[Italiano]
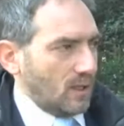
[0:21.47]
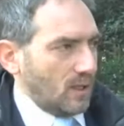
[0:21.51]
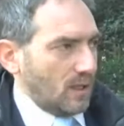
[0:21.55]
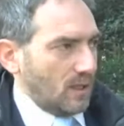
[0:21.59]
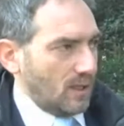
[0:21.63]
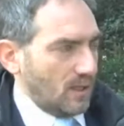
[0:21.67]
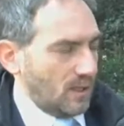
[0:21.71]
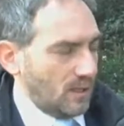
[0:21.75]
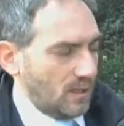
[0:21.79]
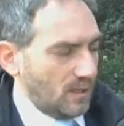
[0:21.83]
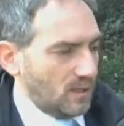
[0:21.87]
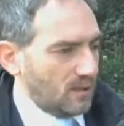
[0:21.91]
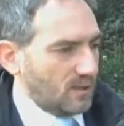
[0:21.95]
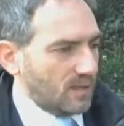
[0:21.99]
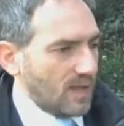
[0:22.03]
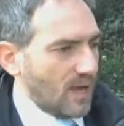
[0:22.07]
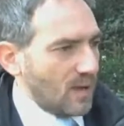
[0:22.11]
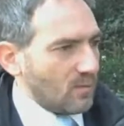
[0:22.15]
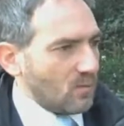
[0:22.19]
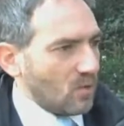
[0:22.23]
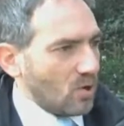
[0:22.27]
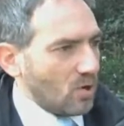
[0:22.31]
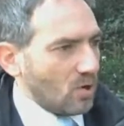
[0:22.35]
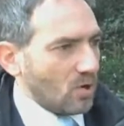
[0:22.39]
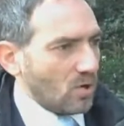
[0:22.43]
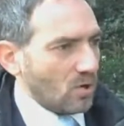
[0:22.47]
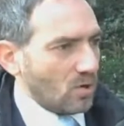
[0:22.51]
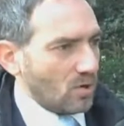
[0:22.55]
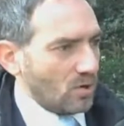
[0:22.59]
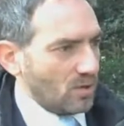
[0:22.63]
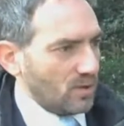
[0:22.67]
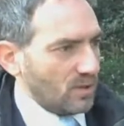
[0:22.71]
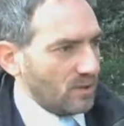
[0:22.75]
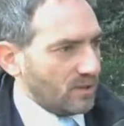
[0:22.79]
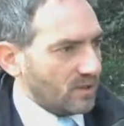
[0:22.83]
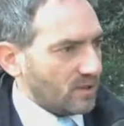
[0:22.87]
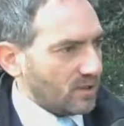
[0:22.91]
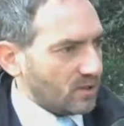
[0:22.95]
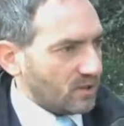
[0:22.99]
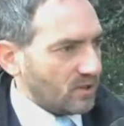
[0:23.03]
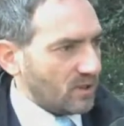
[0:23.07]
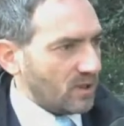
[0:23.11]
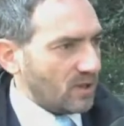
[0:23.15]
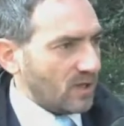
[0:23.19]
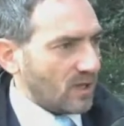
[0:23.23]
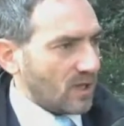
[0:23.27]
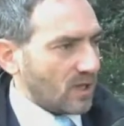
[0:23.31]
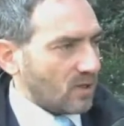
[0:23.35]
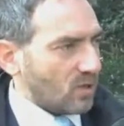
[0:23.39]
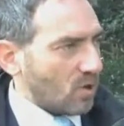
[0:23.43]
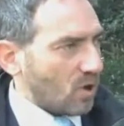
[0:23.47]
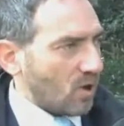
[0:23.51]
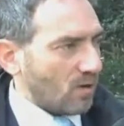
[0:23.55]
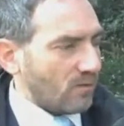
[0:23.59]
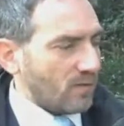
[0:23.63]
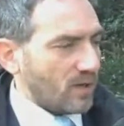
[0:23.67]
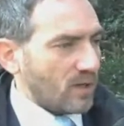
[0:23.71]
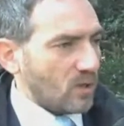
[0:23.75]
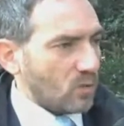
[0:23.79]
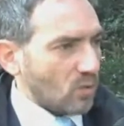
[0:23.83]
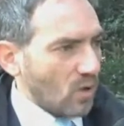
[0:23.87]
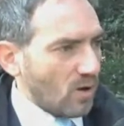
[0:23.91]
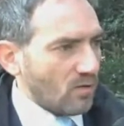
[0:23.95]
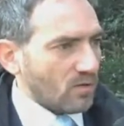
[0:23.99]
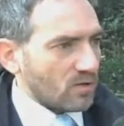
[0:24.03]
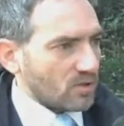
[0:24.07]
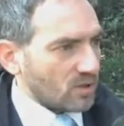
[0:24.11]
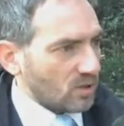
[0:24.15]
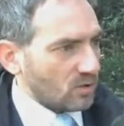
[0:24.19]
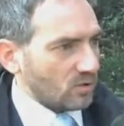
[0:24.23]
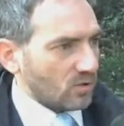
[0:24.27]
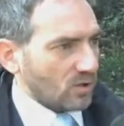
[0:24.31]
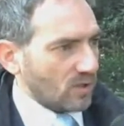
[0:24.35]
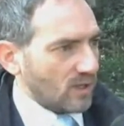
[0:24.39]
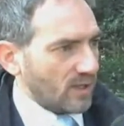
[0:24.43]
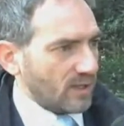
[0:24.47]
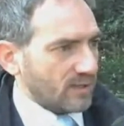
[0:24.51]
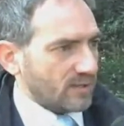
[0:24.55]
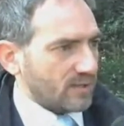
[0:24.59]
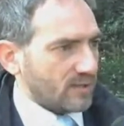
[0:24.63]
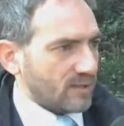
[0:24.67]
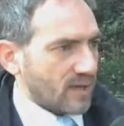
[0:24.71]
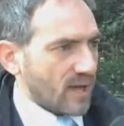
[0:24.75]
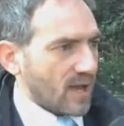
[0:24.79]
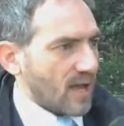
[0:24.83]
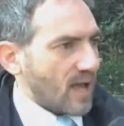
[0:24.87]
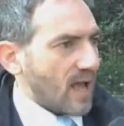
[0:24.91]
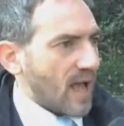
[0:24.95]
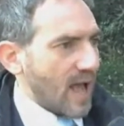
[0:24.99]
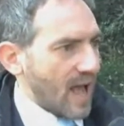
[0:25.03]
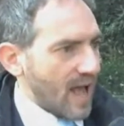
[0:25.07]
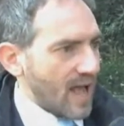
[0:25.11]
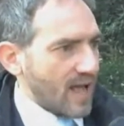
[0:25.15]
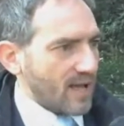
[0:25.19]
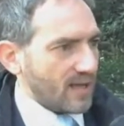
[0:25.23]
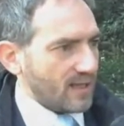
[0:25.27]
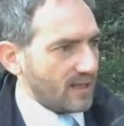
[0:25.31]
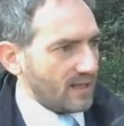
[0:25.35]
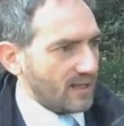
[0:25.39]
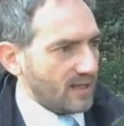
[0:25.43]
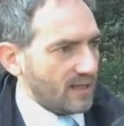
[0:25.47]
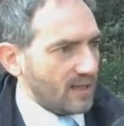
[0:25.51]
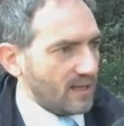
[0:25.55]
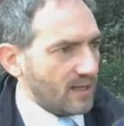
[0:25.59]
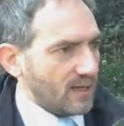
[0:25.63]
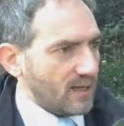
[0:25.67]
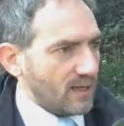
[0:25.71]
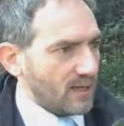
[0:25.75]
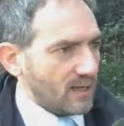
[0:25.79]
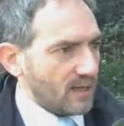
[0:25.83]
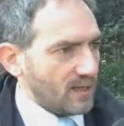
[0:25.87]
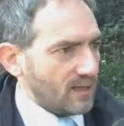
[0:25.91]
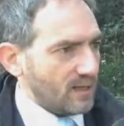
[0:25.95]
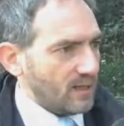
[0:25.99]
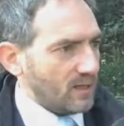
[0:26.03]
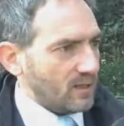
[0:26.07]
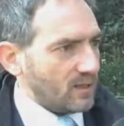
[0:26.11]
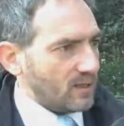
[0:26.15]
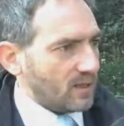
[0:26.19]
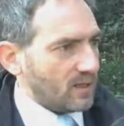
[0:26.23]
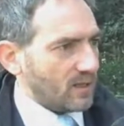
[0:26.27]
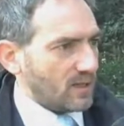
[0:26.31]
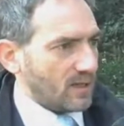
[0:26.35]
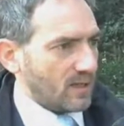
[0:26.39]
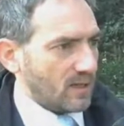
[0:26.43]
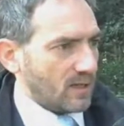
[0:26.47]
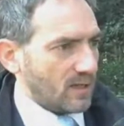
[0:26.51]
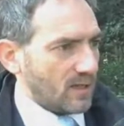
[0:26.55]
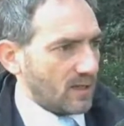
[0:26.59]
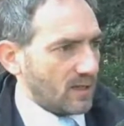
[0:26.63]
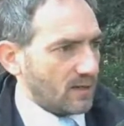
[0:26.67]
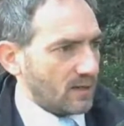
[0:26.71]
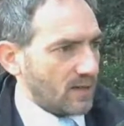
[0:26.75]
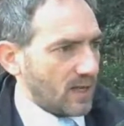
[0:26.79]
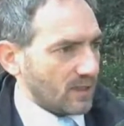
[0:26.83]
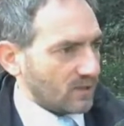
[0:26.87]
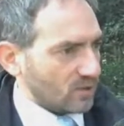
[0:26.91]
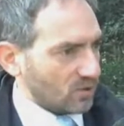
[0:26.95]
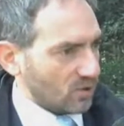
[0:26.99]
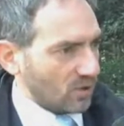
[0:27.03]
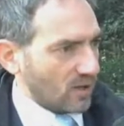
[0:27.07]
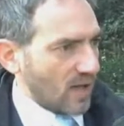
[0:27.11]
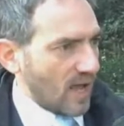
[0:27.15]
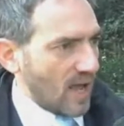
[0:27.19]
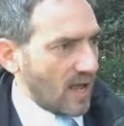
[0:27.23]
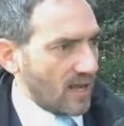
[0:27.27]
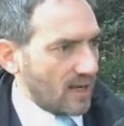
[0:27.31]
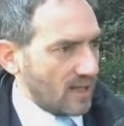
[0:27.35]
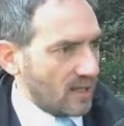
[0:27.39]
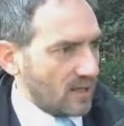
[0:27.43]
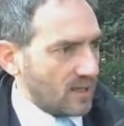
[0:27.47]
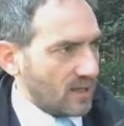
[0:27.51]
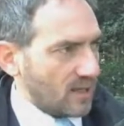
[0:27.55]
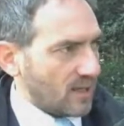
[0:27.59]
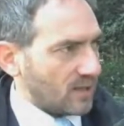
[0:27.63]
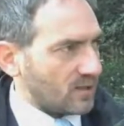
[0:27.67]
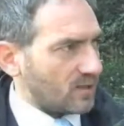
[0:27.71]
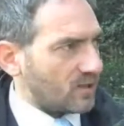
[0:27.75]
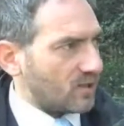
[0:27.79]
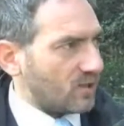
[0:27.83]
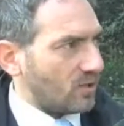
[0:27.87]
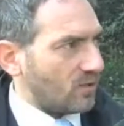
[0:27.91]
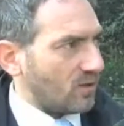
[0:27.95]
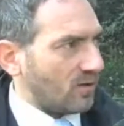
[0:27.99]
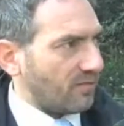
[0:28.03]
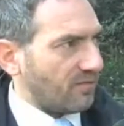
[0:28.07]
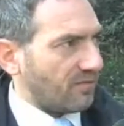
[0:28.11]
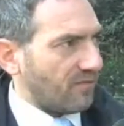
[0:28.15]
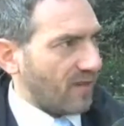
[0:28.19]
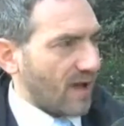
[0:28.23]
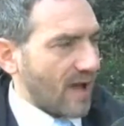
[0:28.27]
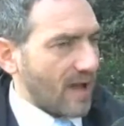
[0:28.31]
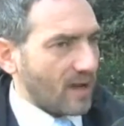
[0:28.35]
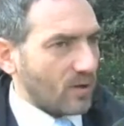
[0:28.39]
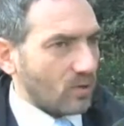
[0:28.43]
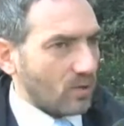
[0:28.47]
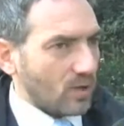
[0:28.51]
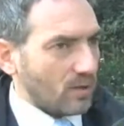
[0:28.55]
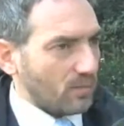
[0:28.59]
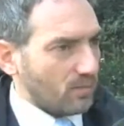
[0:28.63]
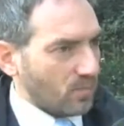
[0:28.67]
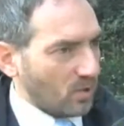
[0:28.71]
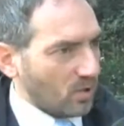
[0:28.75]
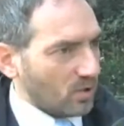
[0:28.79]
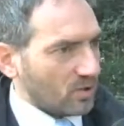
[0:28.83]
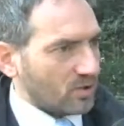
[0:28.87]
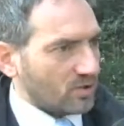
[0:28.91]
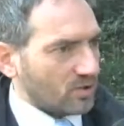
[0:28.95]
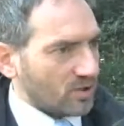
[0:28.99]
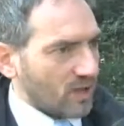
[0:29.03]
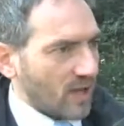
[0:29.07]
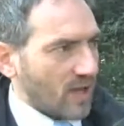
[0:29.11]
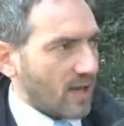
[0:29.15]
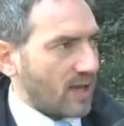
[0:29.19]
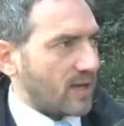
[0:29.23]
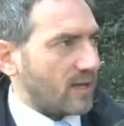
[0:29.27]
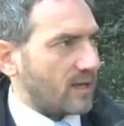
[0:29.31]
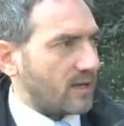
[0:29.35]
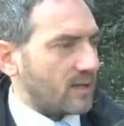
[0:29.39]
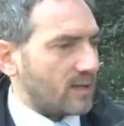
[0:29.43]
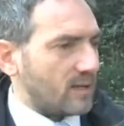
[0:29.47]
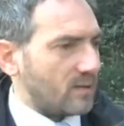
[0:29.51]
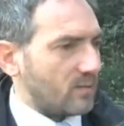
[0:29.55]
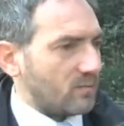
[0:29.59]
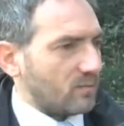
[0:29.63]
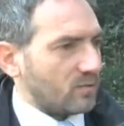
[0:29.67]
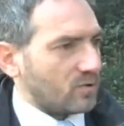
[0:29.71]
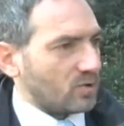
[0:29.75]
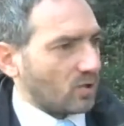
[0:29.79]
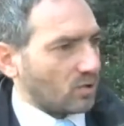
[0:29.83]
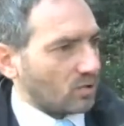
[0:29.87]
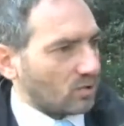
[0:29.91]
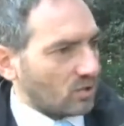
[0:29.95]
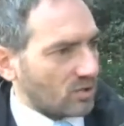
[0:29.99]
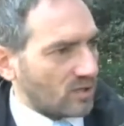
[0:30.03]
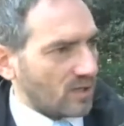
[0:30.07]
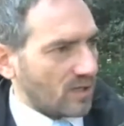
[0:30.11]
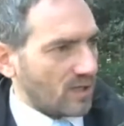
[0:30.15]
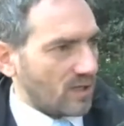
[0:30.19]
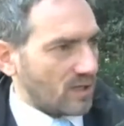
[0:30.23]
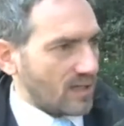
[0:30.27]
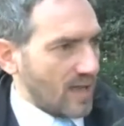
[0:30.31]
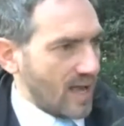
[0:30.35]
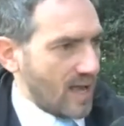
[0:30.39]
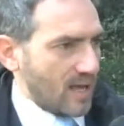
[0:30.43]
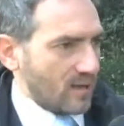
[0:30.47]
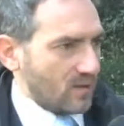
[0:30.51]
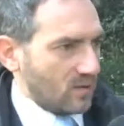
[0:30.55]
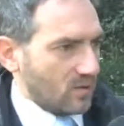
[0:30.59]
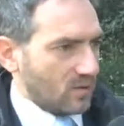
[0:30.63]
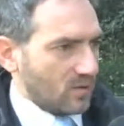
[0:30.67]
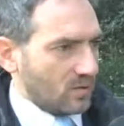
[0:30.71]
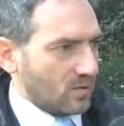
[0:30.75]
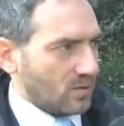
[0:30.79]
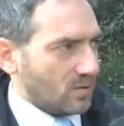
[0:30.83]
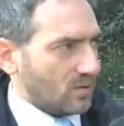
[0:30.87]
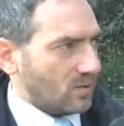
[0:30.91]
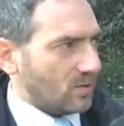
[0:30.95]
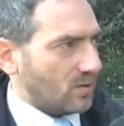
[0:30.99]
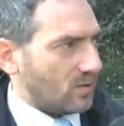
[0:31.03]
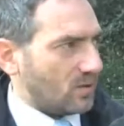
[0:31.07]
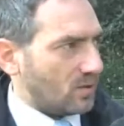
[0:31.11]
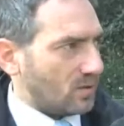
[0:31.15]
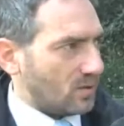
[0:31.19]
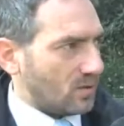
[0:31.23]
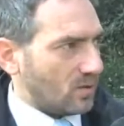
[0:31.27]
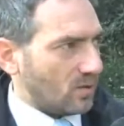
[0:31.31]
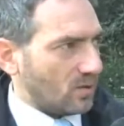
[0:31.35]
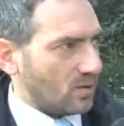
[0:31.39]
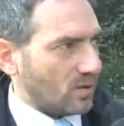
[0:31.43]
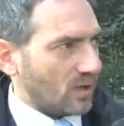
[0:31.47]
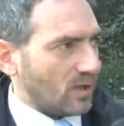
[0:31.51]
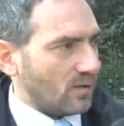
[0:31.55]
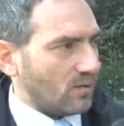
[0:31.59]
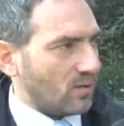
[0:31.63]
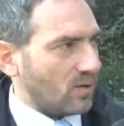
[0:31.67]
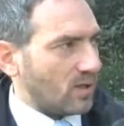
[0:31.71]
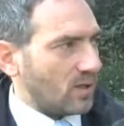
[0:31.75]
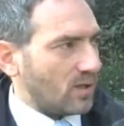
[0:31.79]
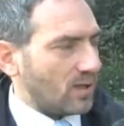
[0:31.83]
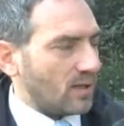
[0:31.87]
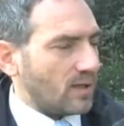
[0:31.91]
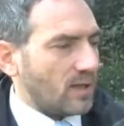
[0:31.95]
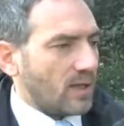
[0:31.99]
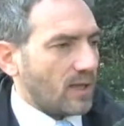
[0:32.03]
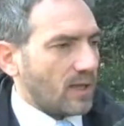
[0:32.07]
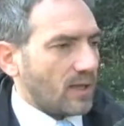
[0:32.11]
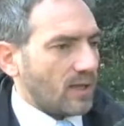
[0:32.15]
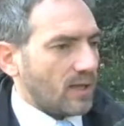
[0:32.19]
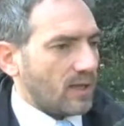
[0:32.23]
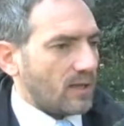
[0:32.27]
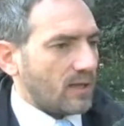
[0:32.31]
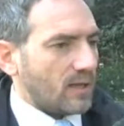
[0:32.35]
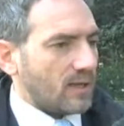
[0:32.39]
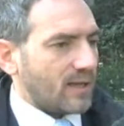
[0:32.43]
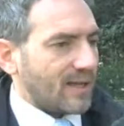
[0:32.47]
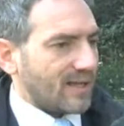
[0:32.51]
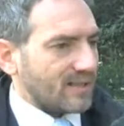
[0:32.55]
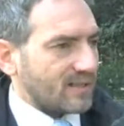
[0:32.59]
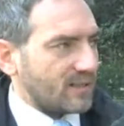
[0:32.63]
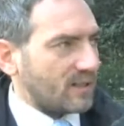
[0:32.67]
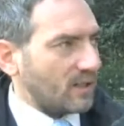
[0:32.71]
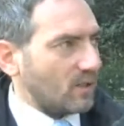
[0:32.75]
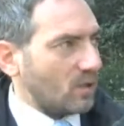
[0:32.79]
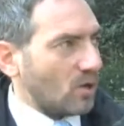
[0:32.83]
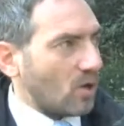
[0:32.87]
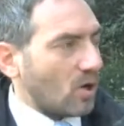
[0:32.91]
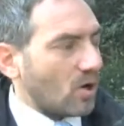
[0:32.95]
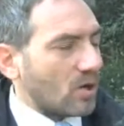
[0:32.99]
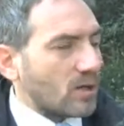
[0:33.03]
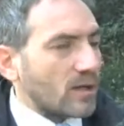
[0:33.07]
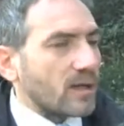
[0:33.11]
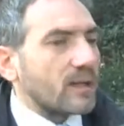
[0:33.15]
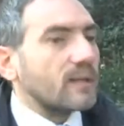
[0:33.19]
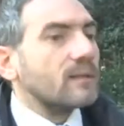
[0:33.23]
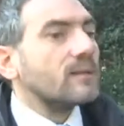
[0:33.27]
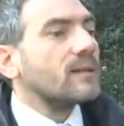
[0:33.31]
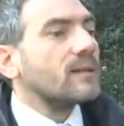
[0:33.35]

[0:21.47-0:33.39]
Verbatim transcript: eh, siamo in Sicilia dove il nuovo centrodestra ha il leader nazionale Angelino Alfano e poi c'è eh, un sottosegretario, eh, l'onorevole eh, Castiglione,